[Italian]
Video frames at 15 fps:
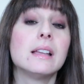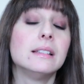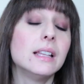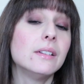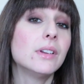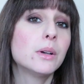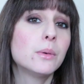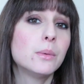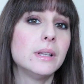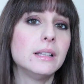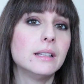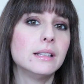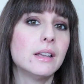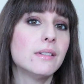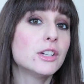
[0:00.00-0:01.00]
deve,
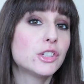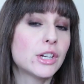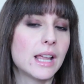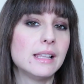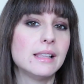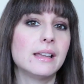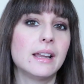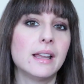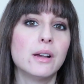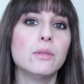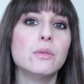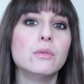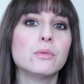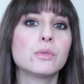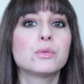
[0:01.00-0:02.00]
quindi, deve scegliere
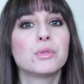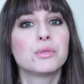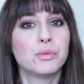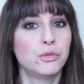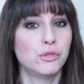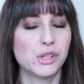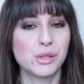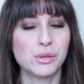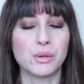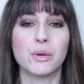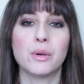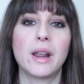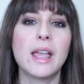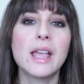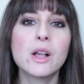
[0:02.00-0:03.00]
un suo
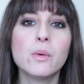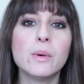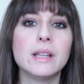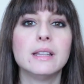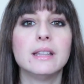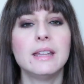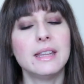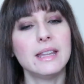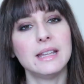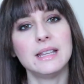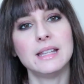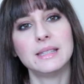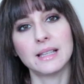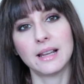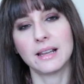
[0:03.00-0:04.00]
successore e quindi
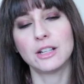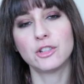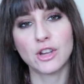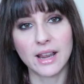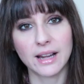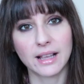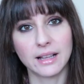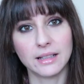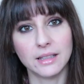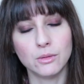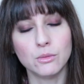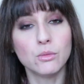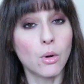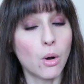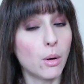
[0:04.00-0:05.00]
inizia la ricerca di
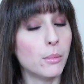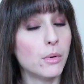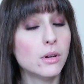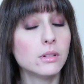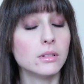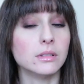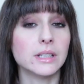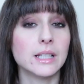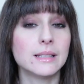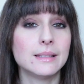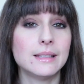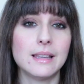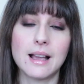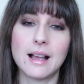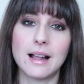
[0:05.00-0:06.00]
un uomo che
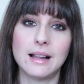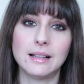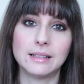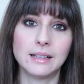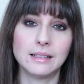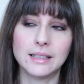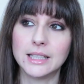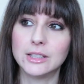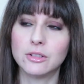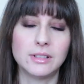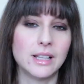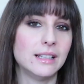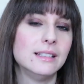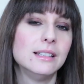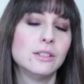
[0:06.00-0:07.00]
sia altrettanto
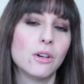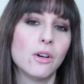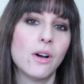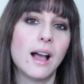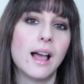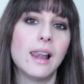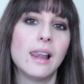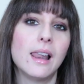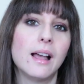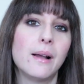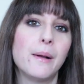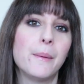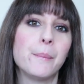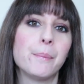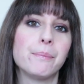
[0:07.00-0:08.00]
dedito
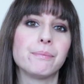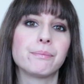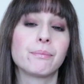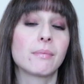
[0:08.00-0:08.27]
alla mm,